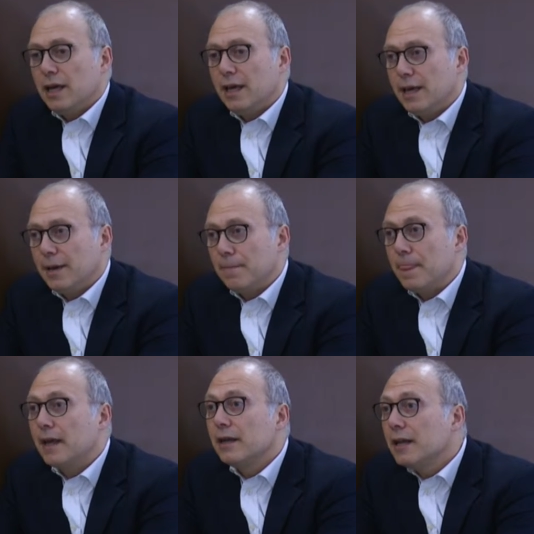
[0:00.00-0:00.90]
E
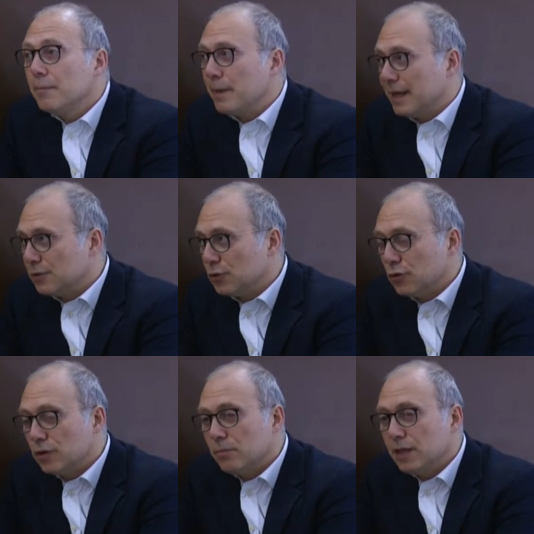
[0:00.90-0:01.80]
il
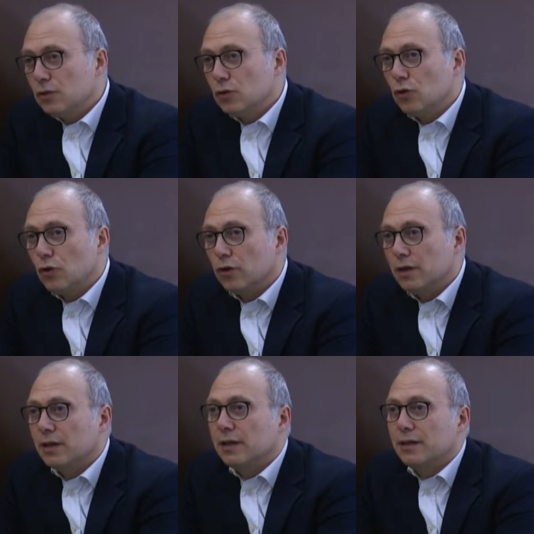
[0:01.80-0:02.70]
metodo, il metodo
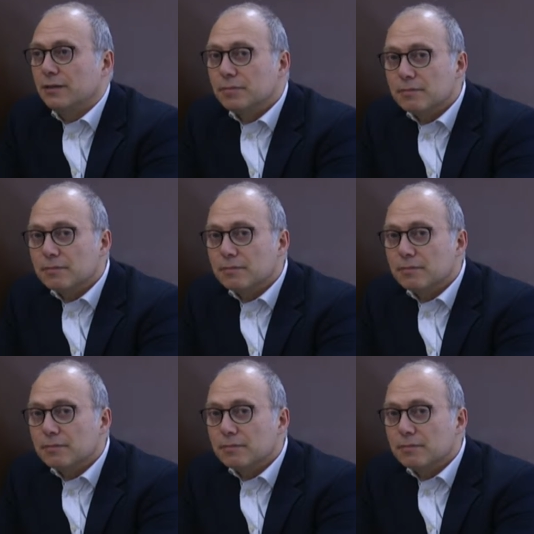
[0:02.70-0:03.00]
eh,